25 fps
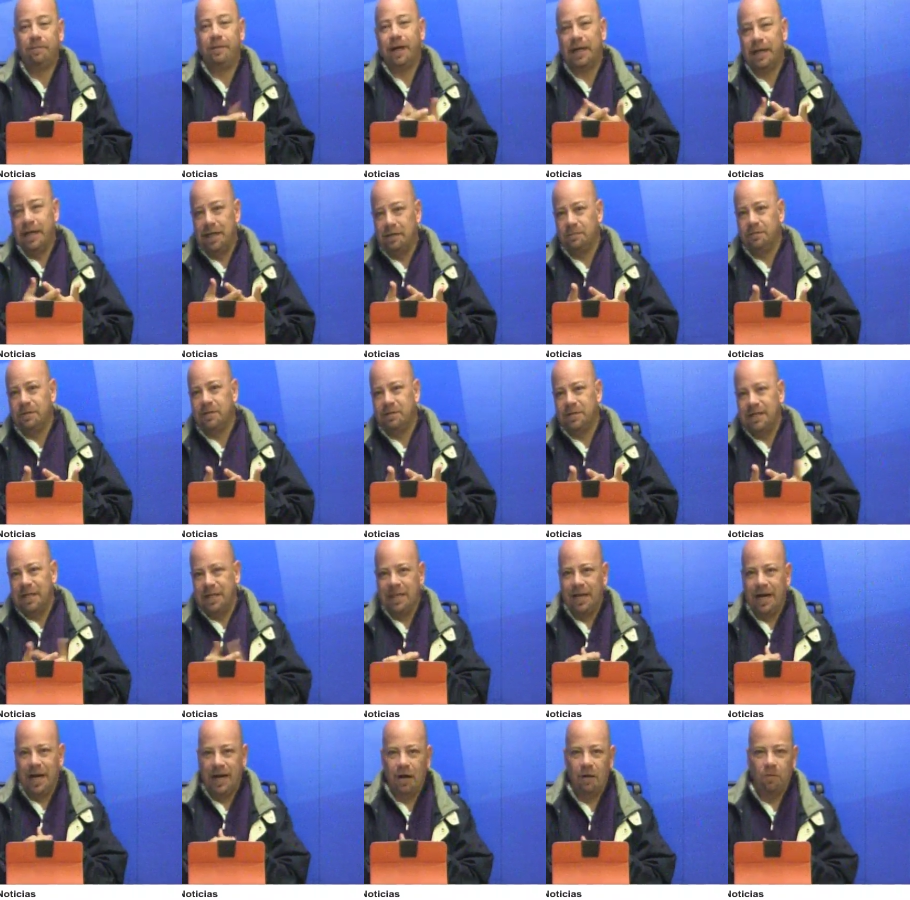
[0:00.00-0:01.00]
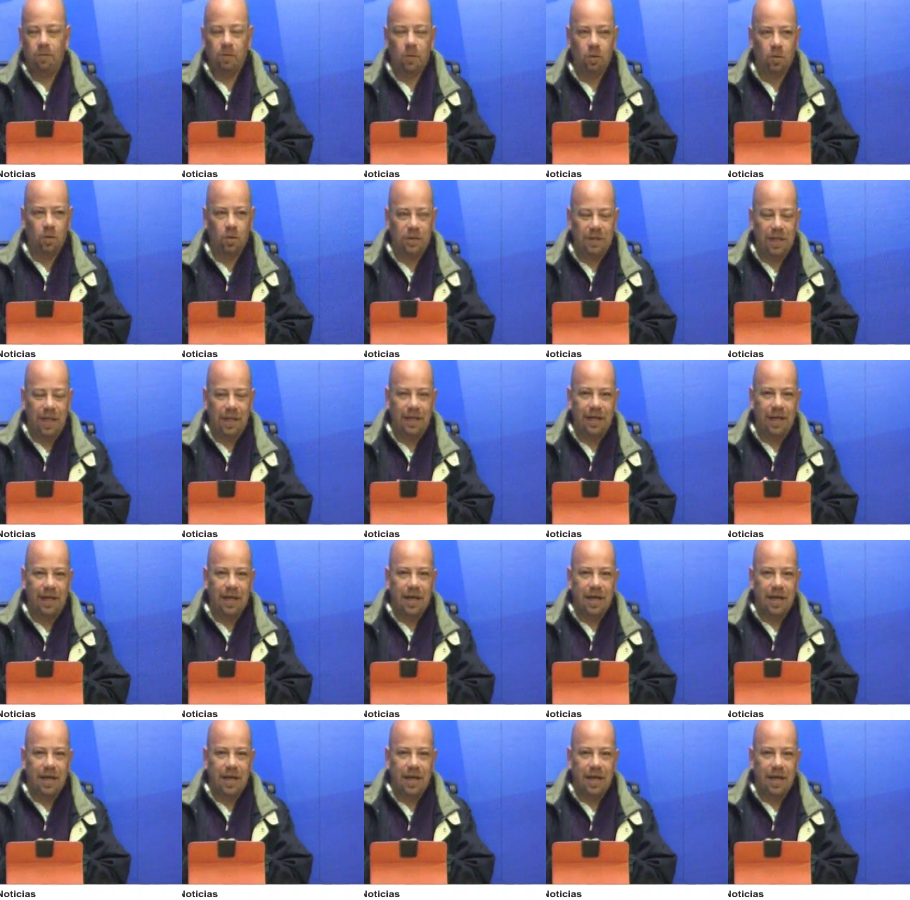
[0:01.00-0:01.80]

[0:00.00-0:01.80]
Para quienes, bueno, tendrán la oportunidad de